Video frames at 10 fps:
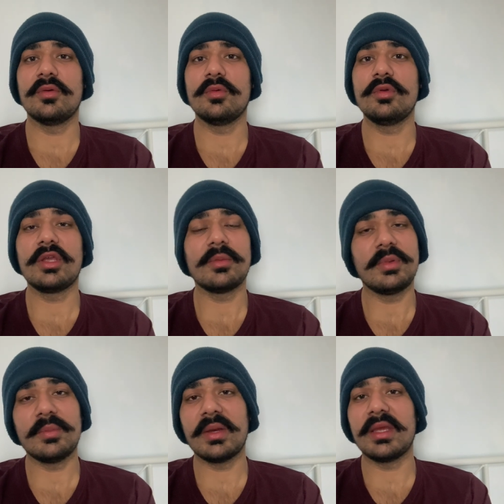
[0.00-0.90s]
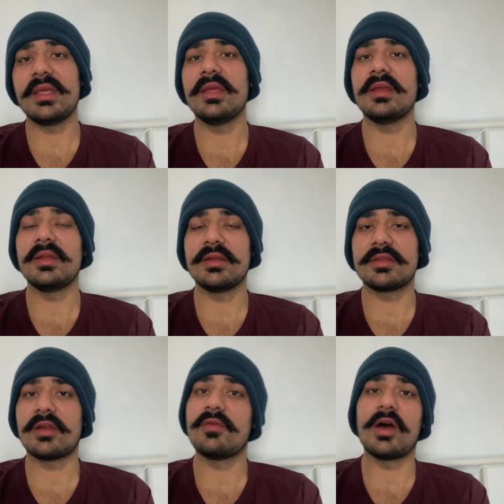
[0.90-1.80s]
उनके भी भाई
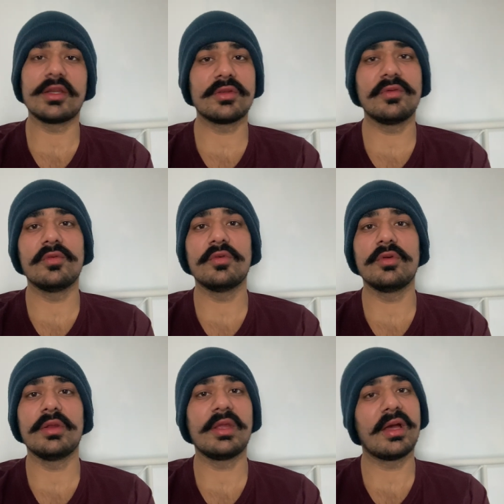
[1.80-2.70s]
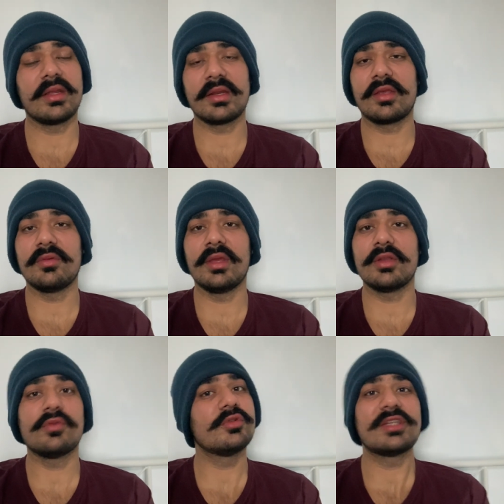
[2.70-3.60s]
तलवार तलूर यहाँ रखी हुई है
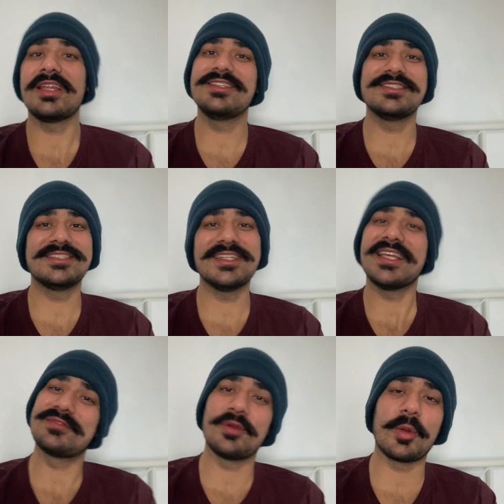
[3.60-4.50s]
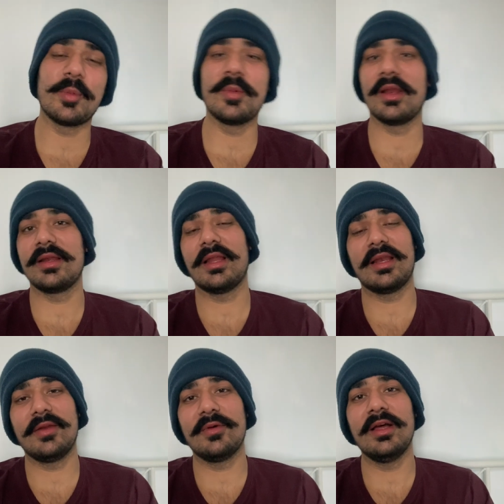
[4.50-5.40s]
तो वो सारी चीज़ें नेक्स्ट व्लॉग में डाल
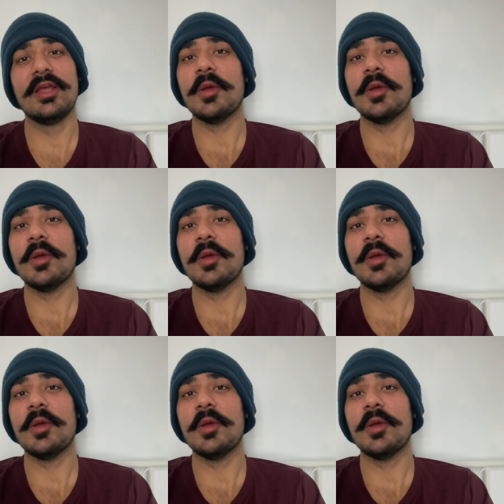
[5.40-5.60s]
लूँगा